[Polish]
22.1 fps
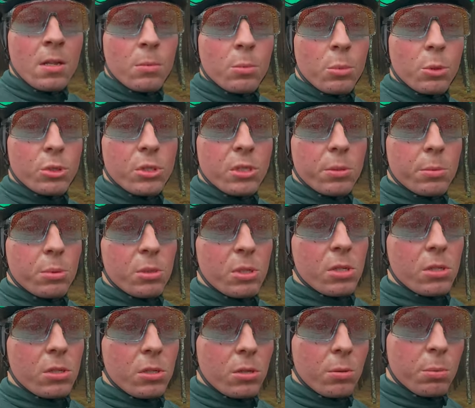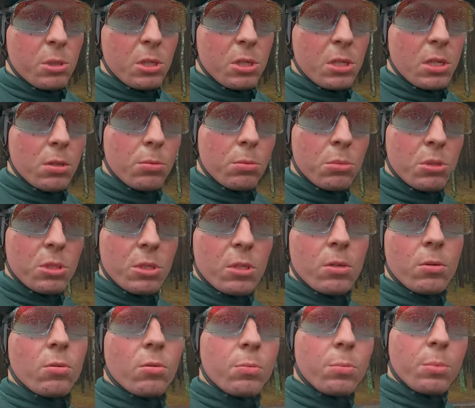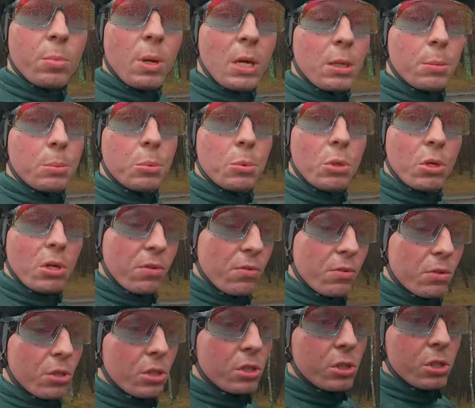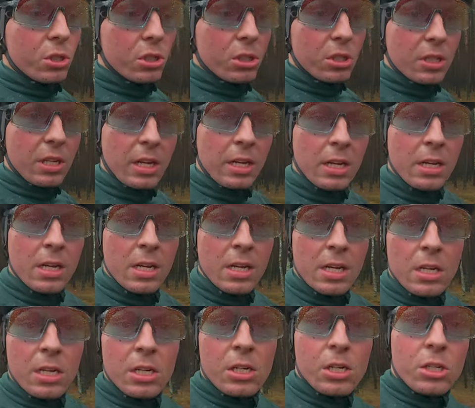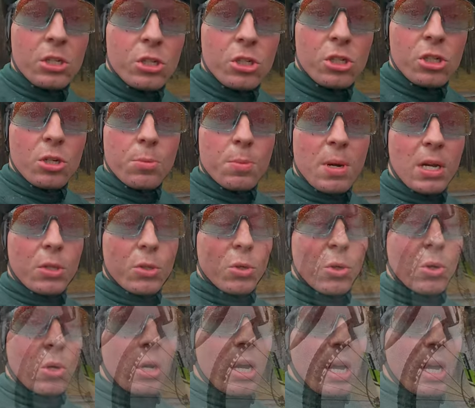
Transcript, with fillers: Później przesiadłem się parę półek wyżej, czyli na Shimano